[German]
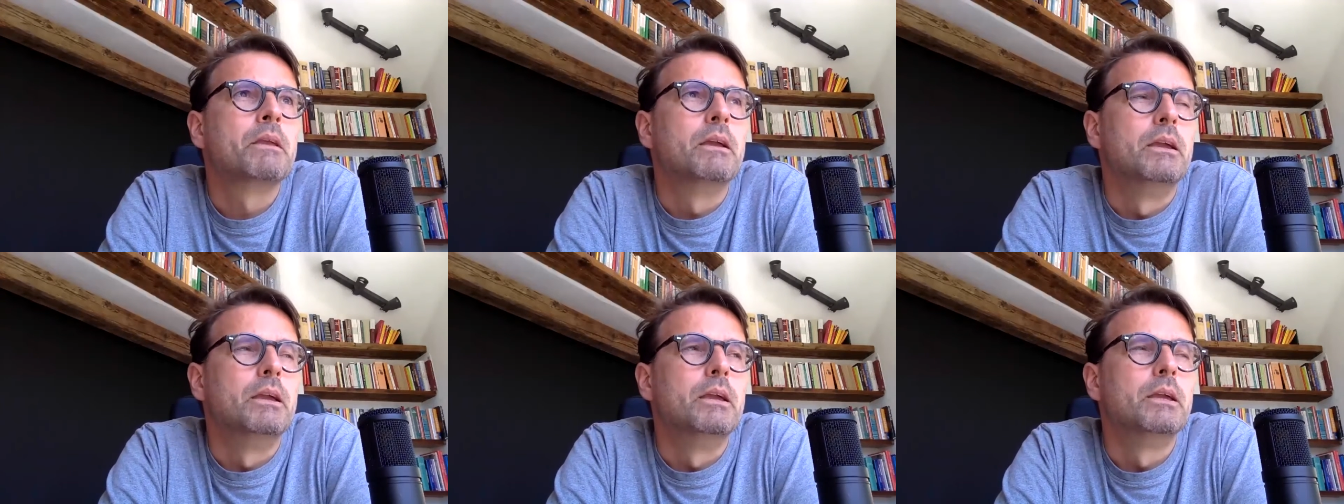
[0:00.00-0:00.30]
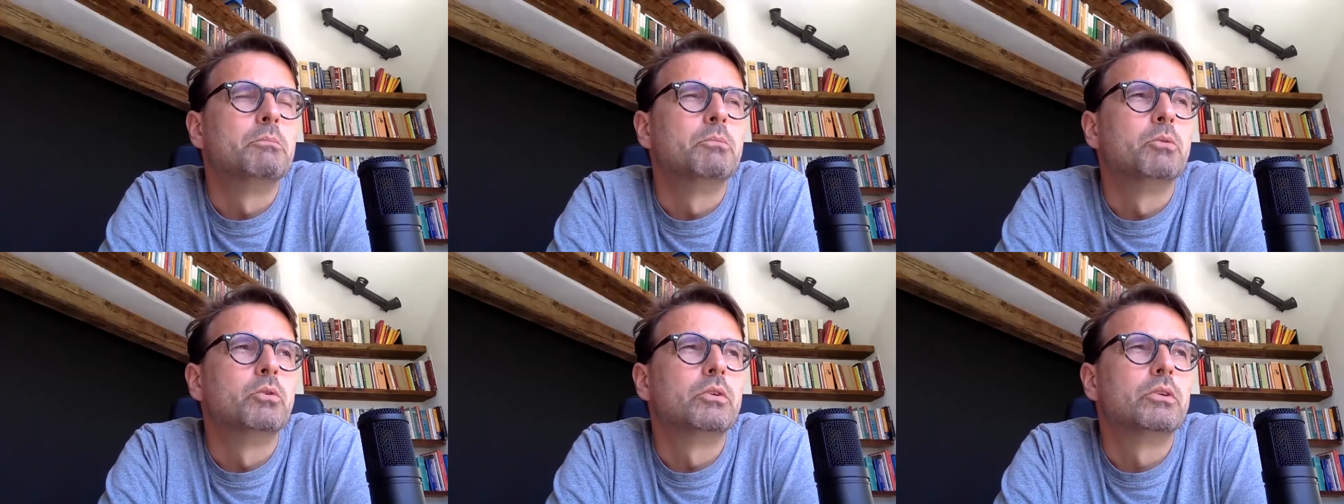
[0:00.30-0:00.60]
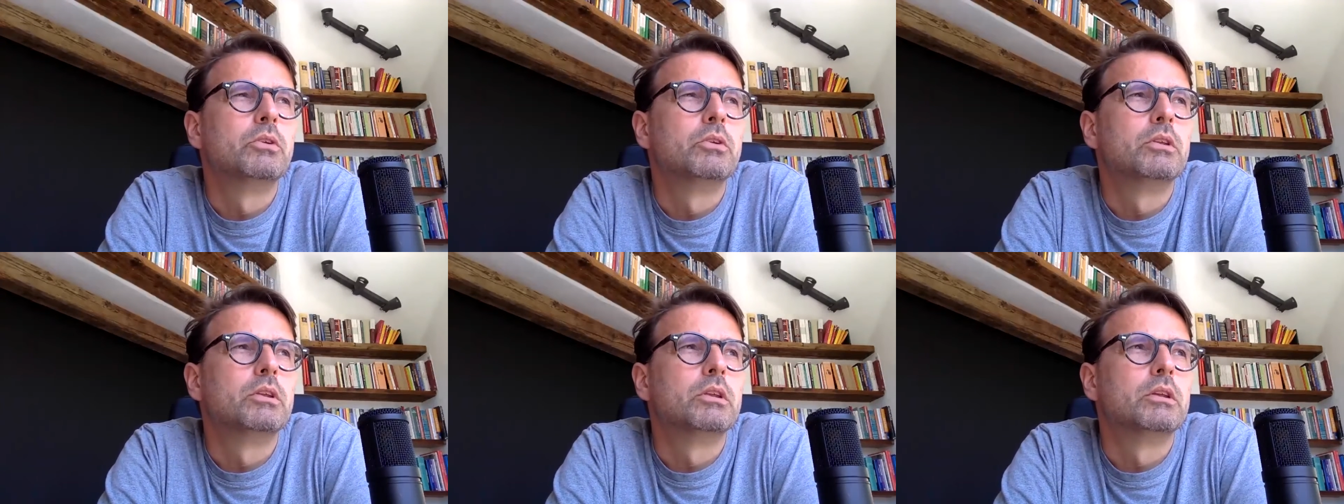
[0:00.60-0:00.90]
Ich
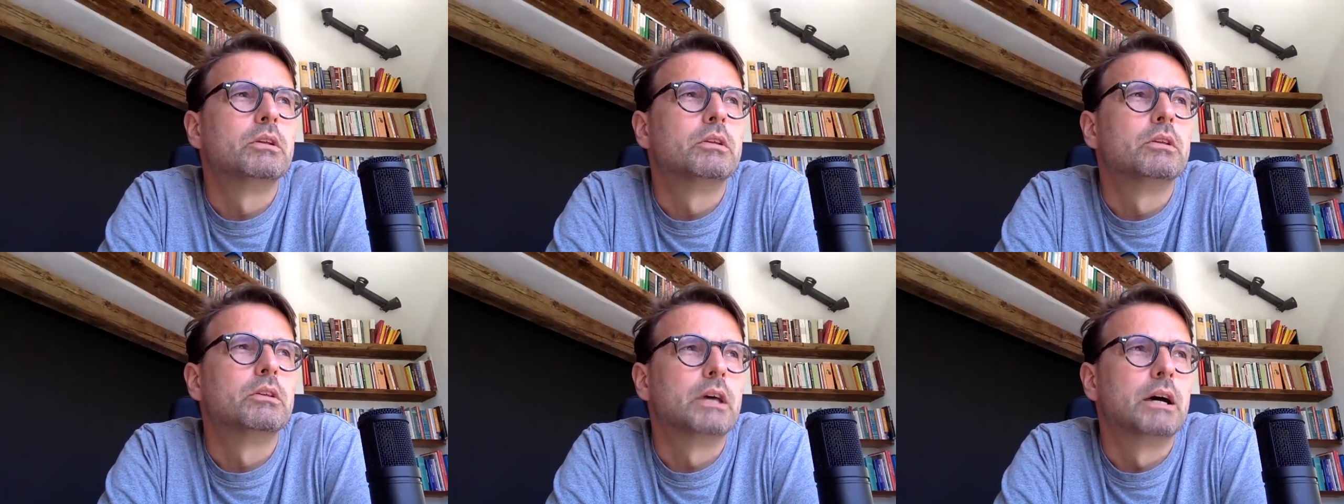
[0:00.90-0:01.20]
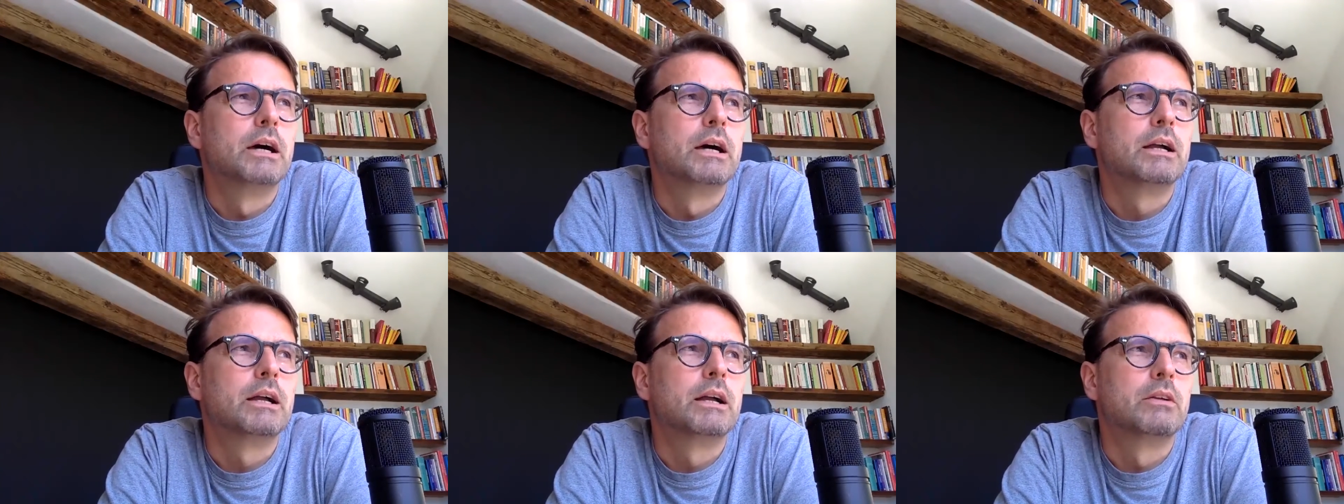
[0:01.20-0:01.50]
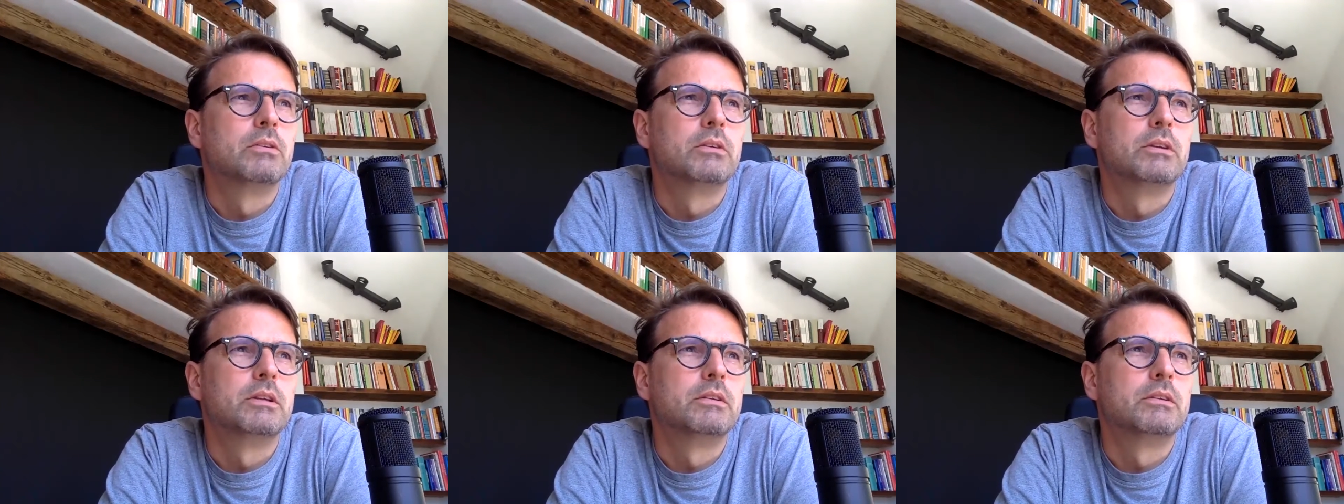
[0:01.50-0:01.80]
muss sagen,
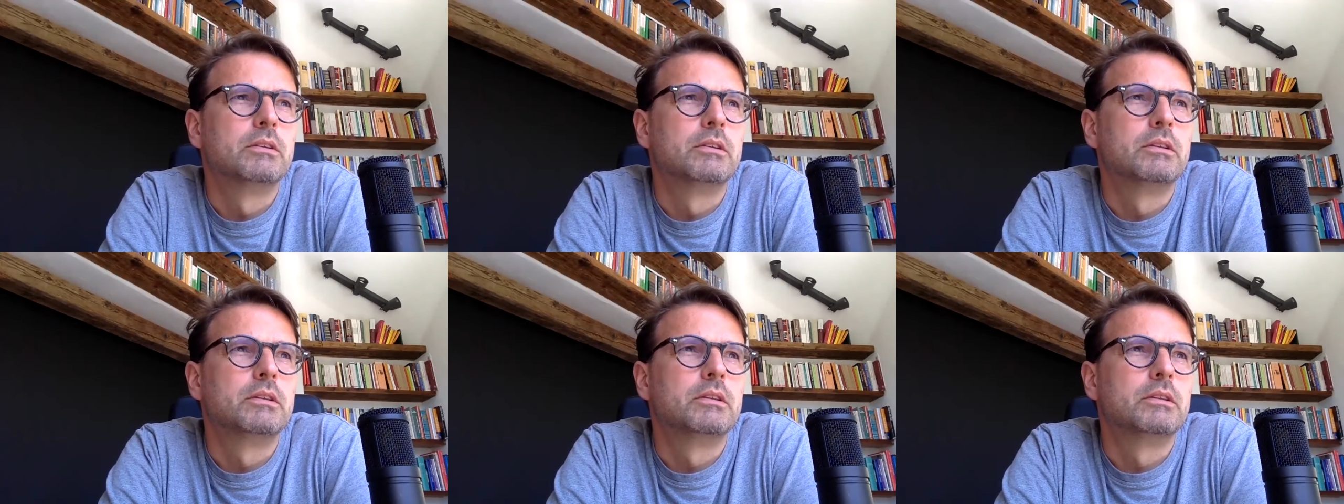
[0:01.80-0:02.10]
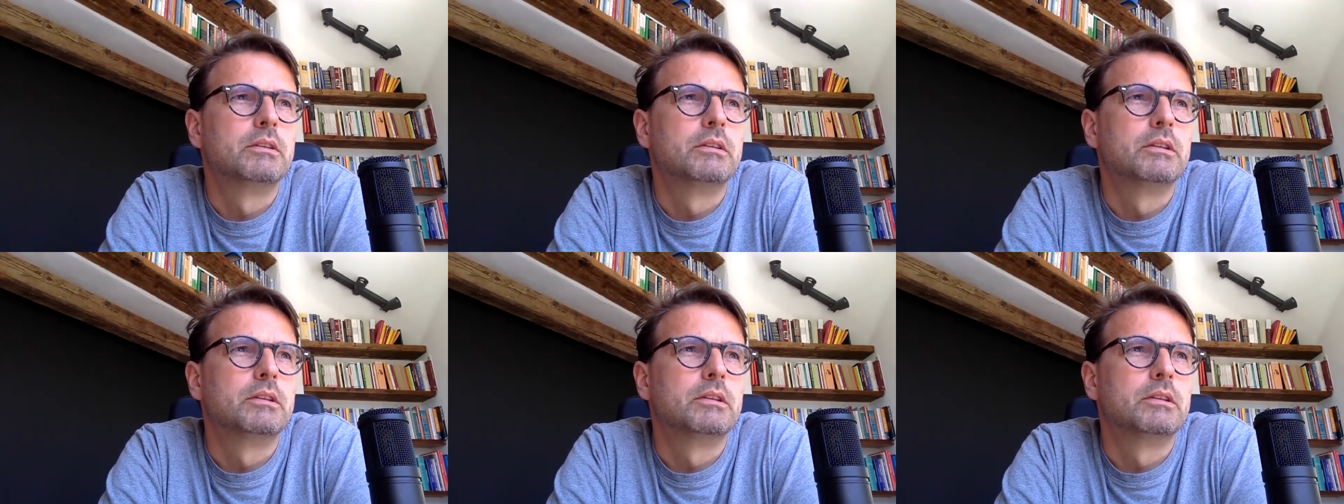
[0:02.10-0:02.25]
also das,